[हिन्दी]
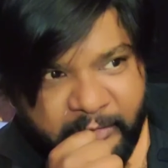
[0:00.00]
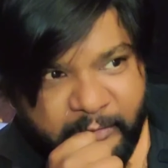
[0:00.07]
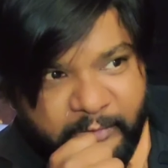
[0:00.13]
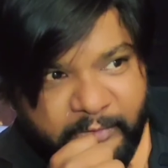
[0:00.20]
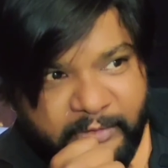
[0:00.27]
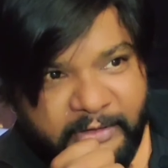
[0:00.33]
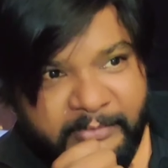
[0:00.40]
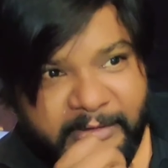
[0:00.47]
तो
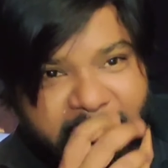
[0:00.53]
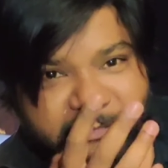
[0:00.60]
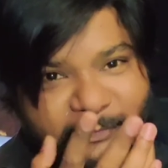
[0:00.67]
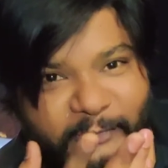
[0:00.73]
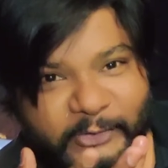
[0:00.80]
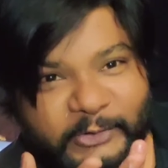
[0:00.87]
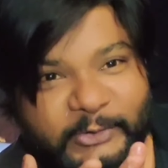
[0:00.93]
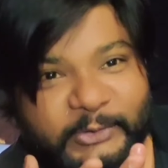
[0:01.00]
अभी तक
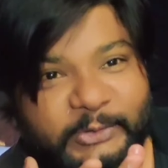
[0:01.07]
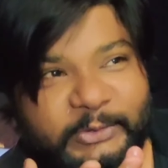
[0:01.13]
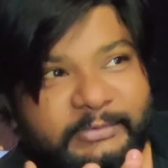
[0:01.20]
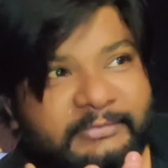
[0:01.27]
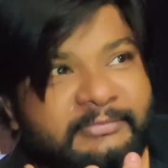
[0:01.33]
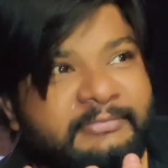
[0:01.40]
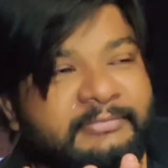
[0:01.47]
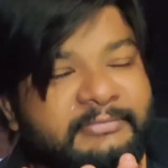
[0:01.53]
वो
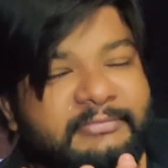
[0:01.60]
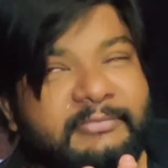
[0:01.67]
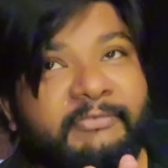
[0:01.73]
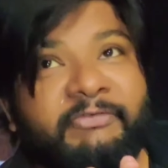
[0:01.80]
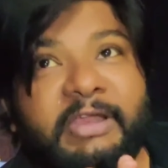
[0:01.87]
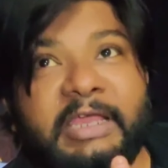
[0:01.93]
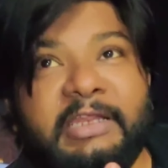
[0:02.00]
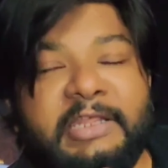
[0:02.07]

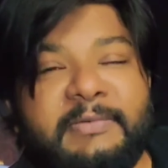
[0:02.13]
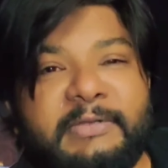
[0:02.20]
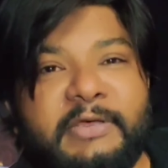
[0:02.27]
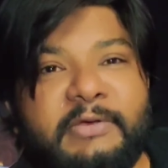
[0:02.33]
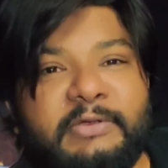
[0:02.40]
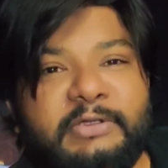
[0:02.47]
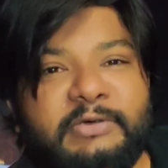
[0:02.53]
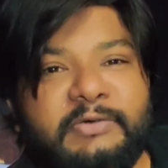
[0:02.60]
फ्रेंकली
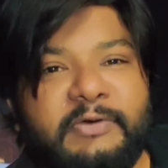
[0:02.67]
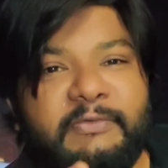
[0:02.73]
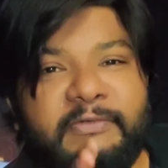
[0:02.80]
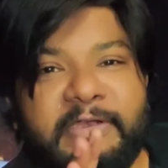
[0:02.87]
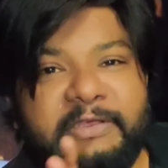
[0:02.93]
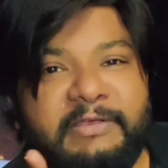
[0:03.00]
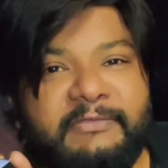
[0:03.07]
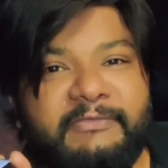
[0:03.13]
बनाऊँ तो वो
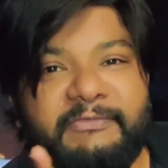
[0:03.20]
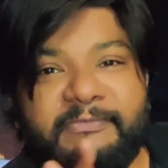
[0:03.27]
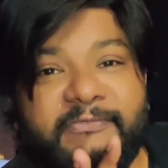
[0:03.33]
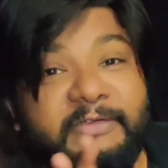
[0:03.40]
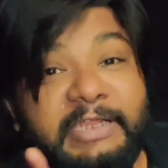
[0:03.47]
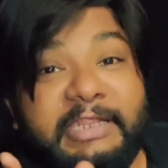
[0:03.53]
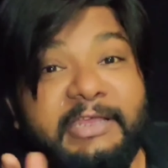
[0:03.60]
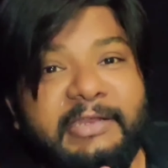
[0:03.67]
बोली
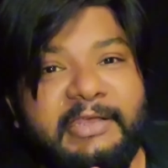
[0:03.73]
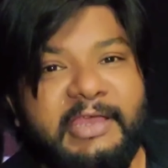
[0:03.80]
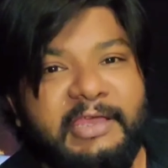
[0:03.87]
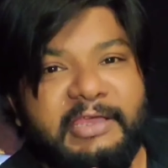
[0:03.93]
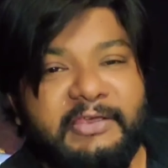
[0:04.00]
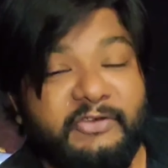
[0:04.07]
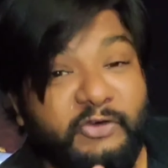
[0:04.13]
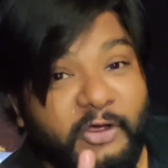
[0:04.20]
फीलिंग नहीं
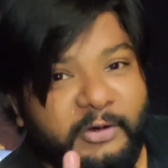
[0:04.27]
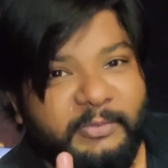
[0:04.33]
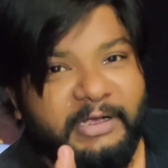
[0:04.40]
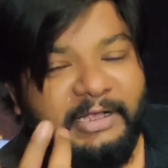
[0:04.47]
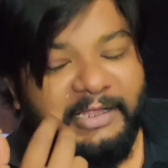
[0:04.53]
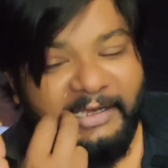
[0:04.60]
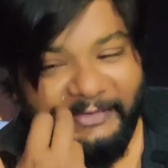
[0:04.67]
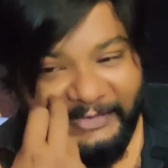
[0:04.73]
आई कि
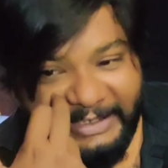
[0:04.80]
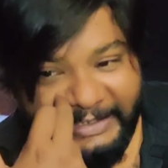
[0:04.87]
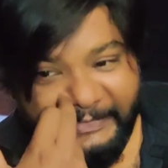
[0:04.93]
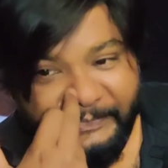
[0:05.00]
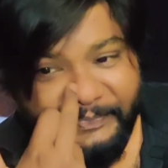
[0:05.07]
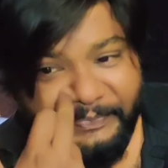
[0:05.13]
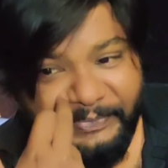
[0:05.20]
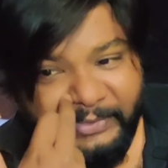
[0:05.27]
शॉर्मा खाने वाली
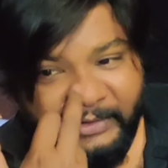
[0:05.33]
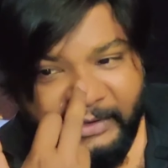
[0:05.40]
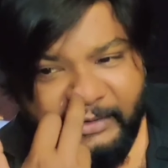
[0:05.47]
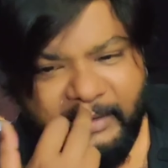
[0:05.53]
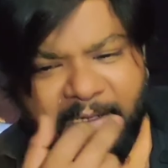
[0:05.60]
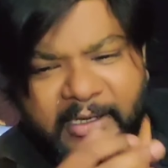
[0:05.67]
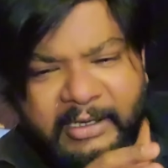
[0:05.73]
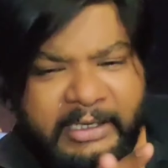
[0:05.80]

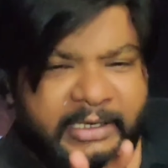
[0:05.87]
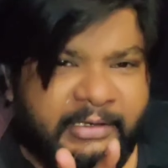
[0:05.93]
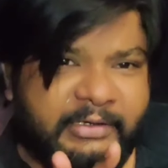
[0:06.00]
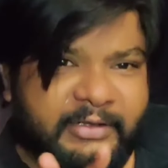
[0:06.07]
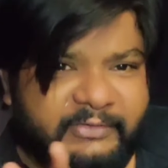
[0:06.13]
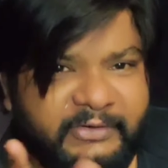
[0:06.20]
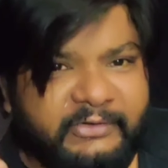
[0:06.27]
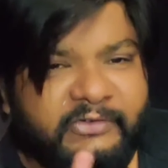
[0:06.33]
हाँ एक
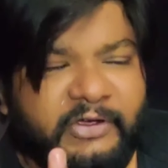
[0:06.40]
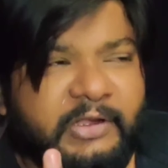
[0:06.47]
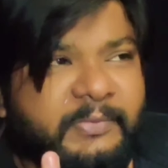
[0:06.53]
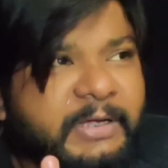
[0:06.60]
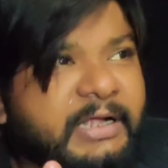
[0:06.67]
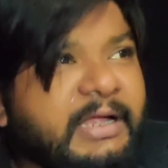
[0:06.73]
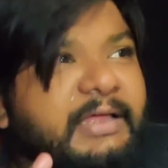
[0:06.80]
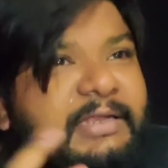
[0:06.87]
रिसेंट
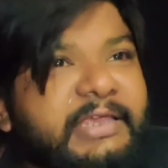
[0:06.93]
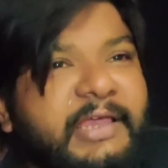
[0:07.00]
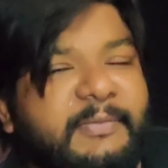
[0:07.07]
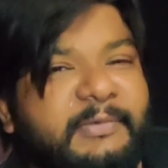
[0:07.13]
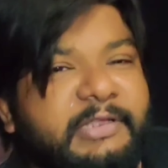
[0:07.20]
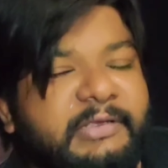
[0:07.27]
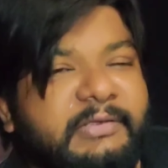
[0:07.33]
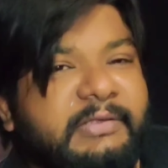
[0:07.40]
शॉर्मा खा लिया
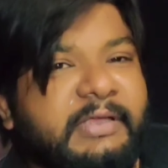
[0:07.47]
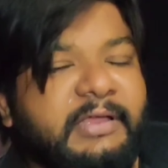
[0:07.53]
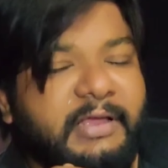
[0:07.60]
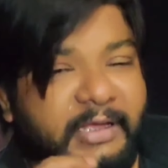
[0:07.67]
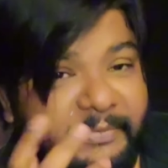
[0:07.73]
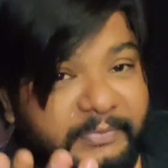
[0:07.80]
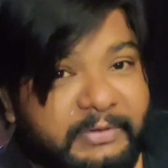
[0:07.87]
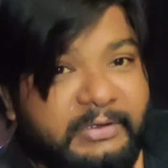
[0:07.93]
हमने
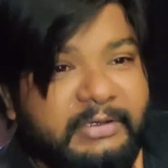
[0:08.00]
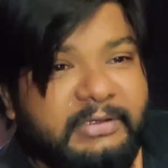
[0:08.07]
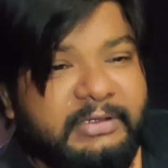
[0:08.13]
अब